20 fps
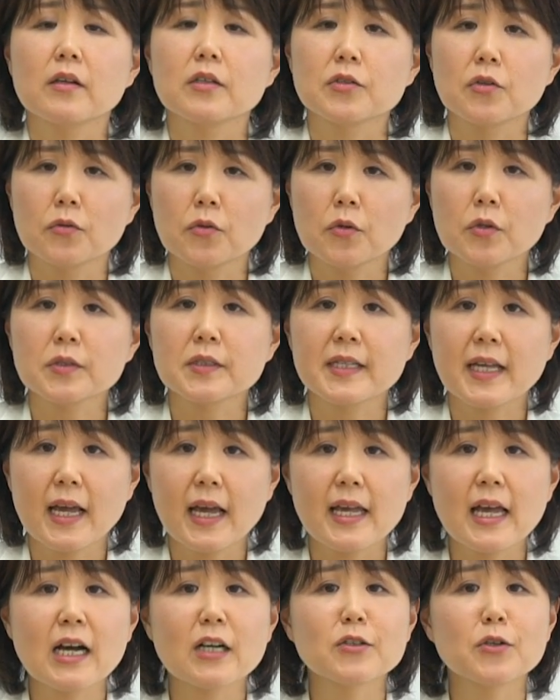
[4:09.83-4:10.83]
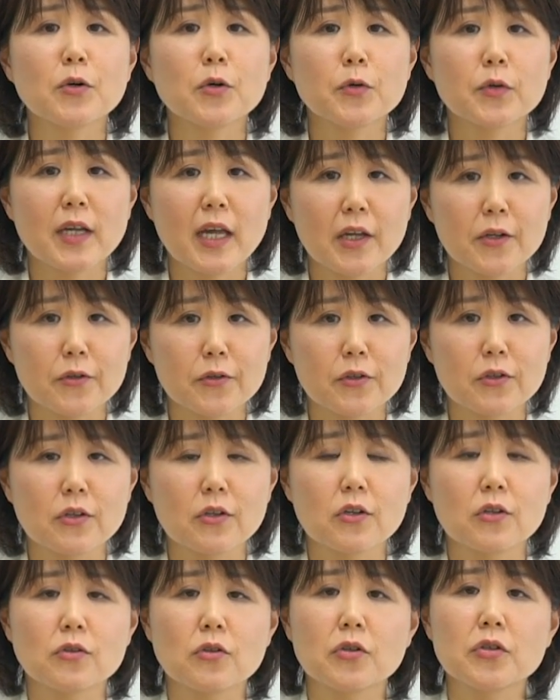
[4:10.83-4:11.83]
その制約を受ける
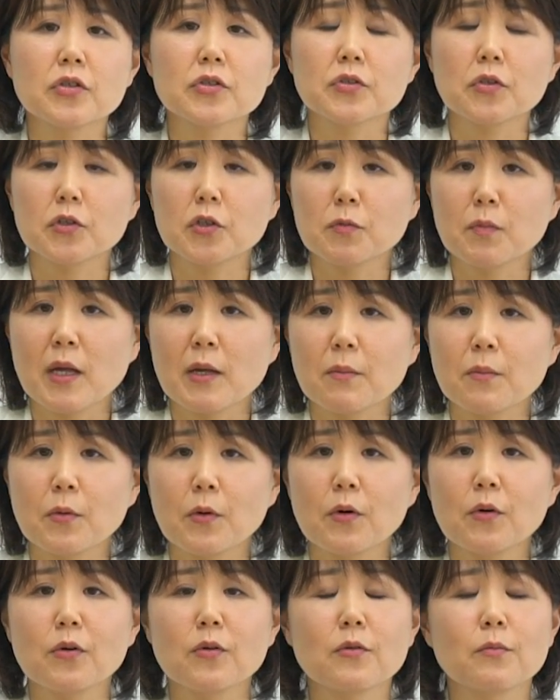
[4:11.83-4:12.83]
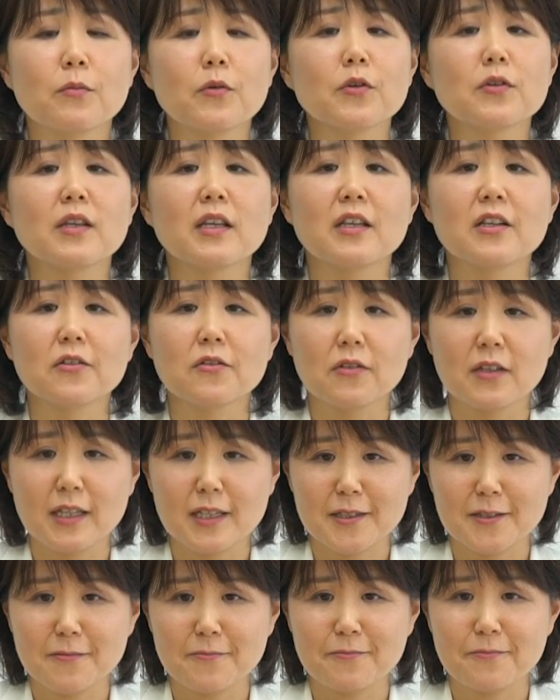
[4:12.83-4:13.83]
という側面も持っているの
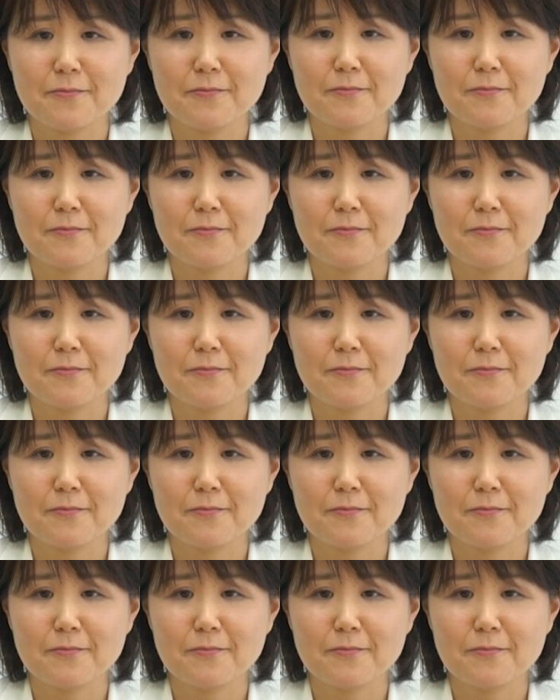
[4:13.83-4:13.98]
です